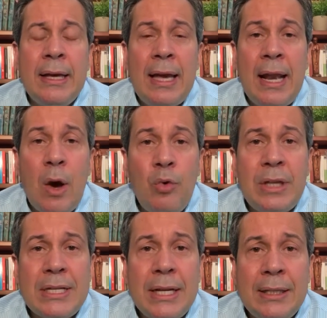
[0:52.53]
que la
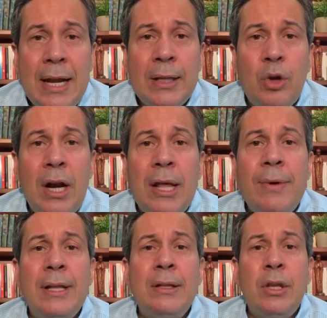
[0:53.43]
Junta Central Electoral
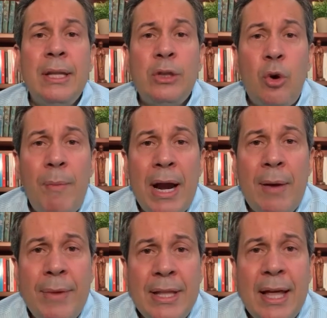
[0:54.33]
debe tomar
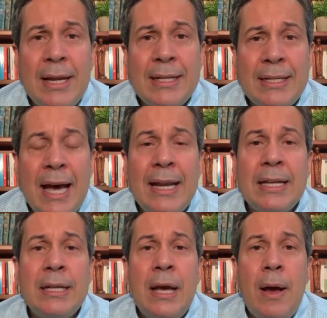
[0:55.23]
las medidas necesarias